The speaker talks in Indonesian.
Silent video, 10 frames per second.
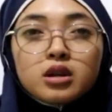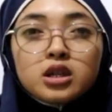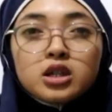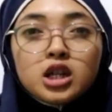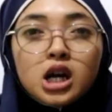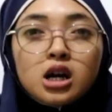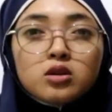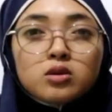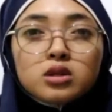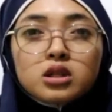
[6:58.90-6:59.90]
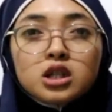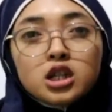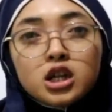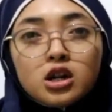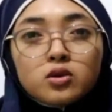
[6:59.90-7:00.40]
ini harus
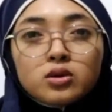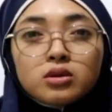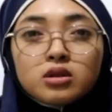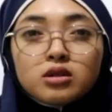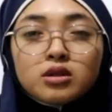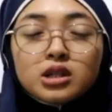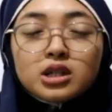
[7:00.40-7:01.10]
ini harus oh